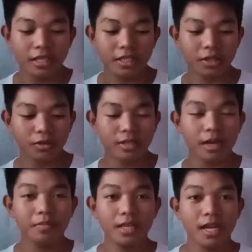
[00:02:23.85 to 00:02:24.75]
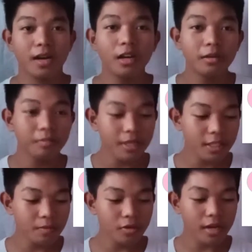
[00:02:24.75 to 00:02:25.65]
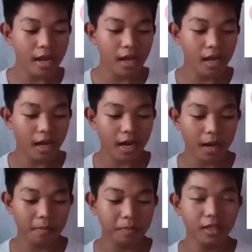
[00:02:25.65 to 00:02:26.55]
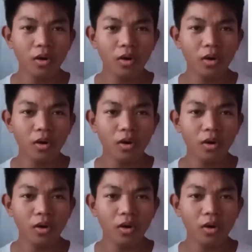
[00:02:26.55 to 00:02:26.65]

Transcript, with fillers: So, sabi niya, miss mo na ang camping.